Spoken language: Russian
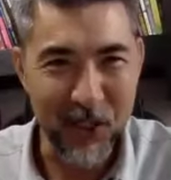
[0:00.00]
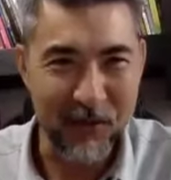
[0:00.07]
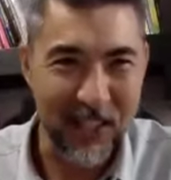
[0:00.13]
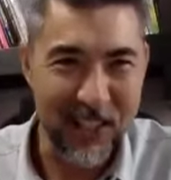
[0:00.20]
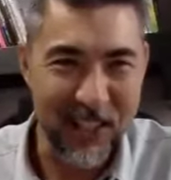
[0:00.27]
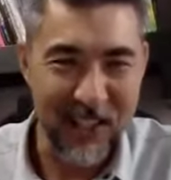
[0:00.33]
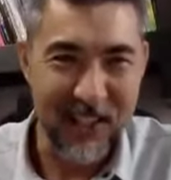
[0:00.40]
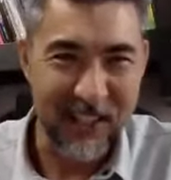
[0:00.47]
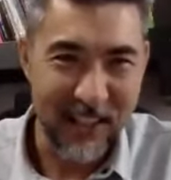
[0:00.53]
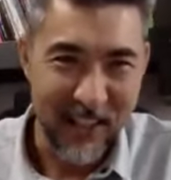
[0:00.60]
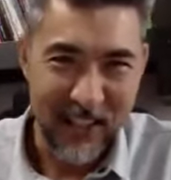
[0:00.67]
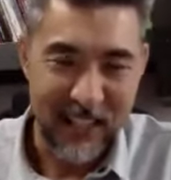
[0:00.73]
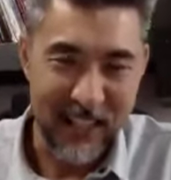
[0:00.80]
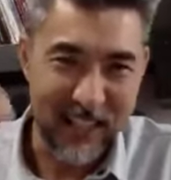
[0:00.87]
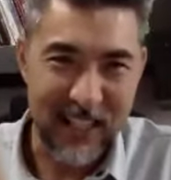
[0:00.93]
вы же
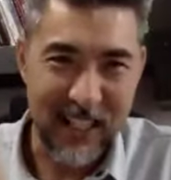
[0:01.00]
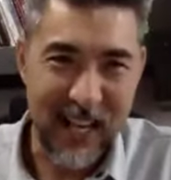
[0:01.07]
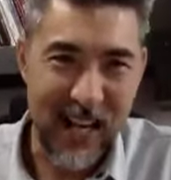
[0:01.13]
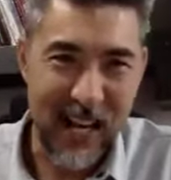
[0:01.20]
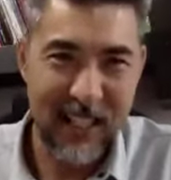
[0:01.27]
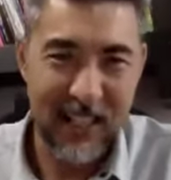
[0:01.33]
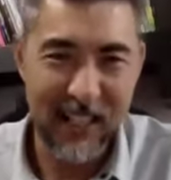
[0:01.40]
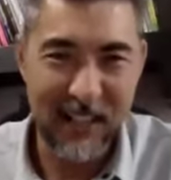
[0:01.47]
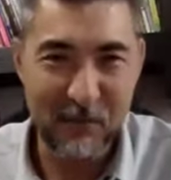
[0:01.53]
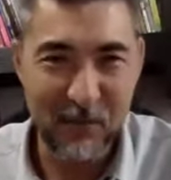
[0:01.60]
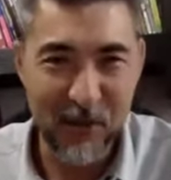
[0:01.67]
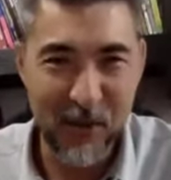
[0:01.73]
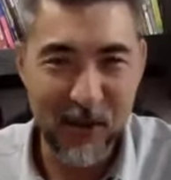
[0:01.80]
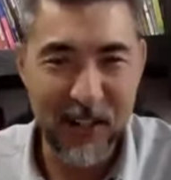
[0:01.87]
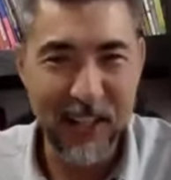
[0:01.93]
искатели
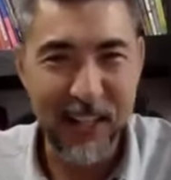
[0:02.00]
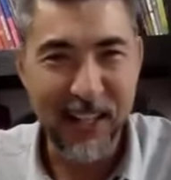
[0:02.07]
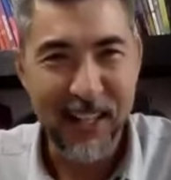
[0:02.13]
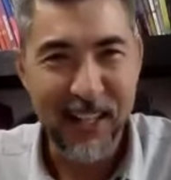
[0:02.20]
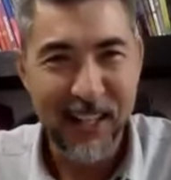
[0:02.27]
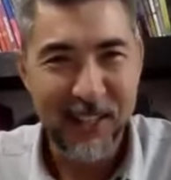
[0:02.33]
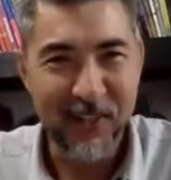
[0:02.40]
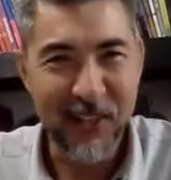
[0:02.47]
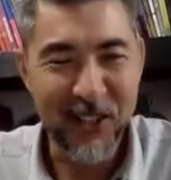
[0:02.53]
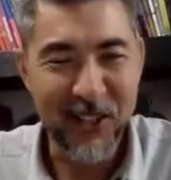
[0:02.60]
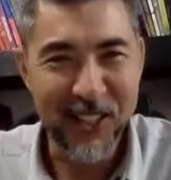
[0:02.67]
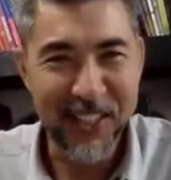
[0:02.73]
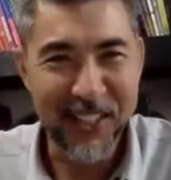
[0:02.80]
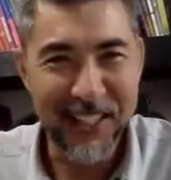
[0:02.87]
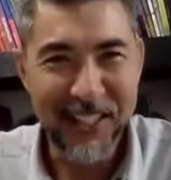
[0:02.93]
Бога, вы
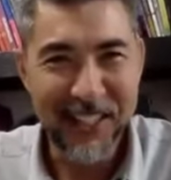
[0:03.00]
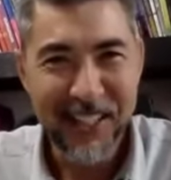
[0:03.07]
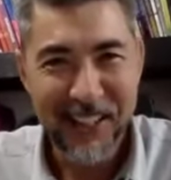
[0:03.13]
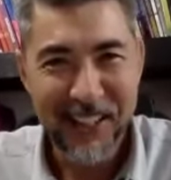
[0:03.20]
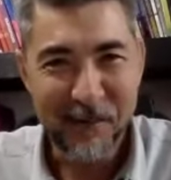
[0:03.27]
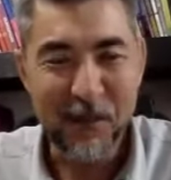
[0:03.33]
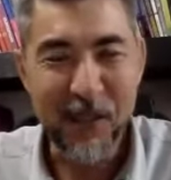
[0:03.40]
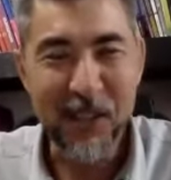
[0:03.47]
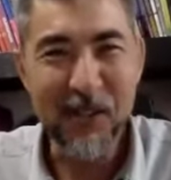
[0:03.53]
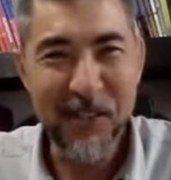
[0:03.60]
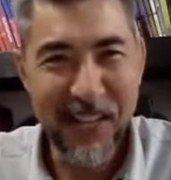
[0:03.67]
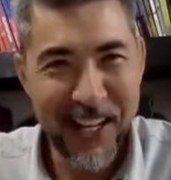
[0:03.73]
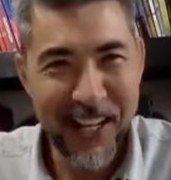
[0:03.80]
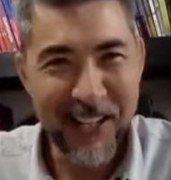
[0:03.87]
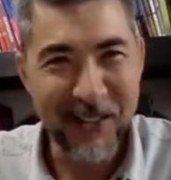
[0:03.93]
же в
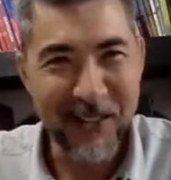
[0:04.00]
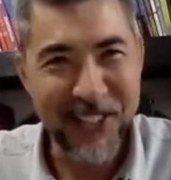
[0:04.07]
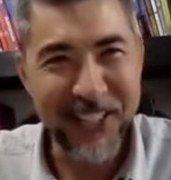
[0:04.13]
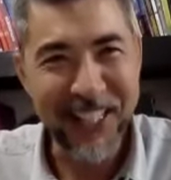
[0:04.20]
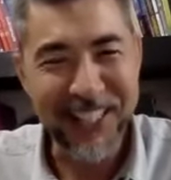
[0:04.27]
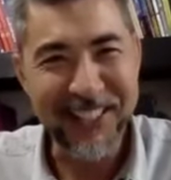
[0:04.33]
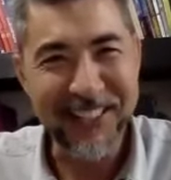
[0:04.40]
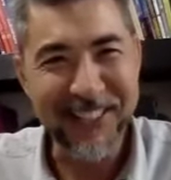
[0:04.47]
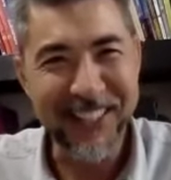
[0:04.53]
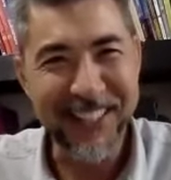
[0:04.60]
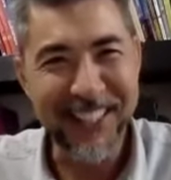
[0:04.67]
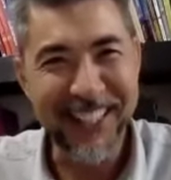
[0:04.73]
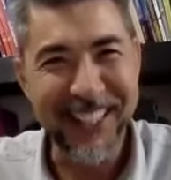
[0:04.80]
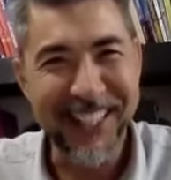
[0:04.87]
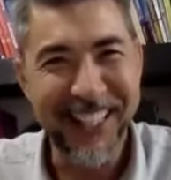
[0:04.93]
Пинуэле
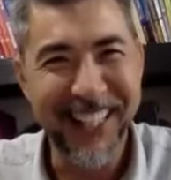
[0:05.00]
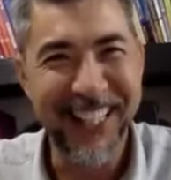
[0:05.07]
участвуете.